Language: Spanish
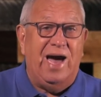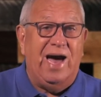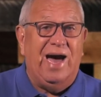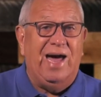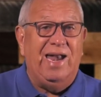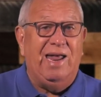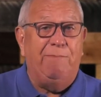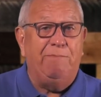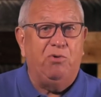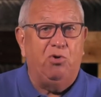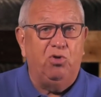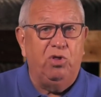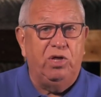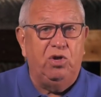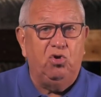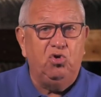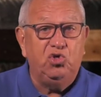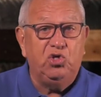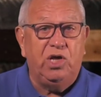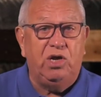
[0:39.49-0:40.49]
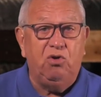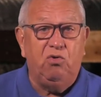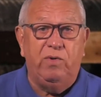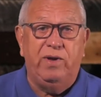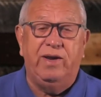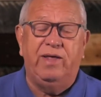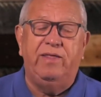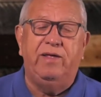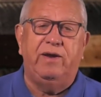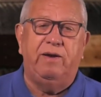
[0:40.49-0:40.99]
a la poderosa
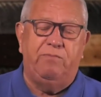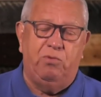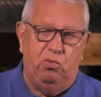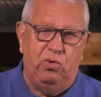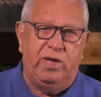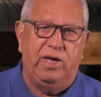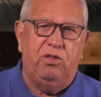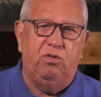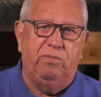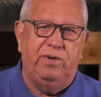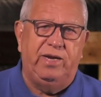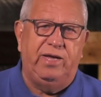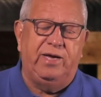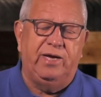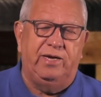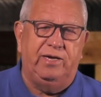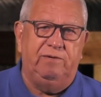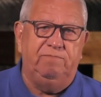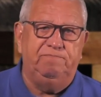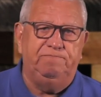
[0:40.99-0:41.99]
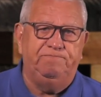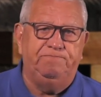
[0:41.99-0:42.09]
novena de República Dominicana.